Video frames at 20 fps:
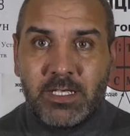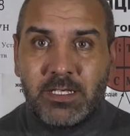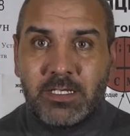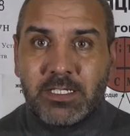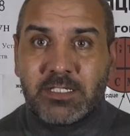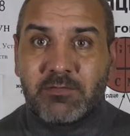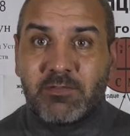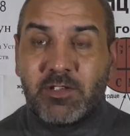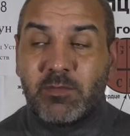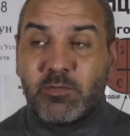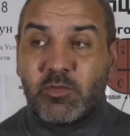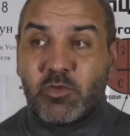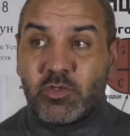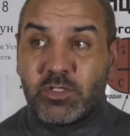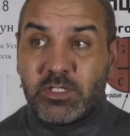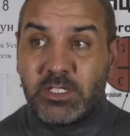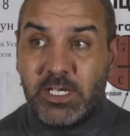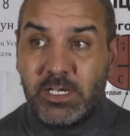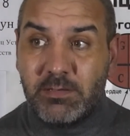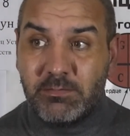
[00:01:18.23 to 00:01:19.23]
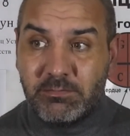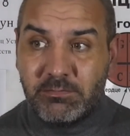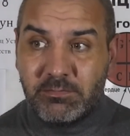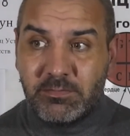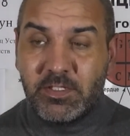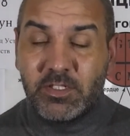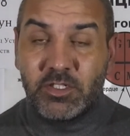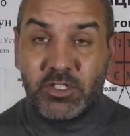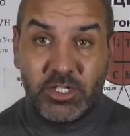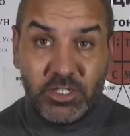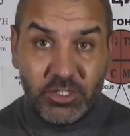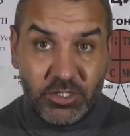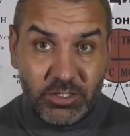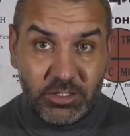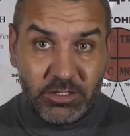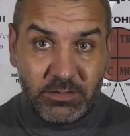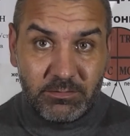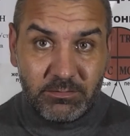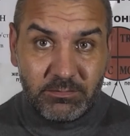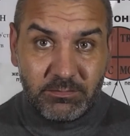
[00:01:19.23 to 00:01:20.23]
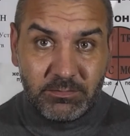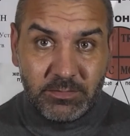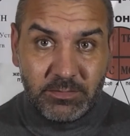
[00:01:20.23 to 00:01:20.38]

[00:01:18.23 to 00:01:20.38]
своим друзьям, женщинам.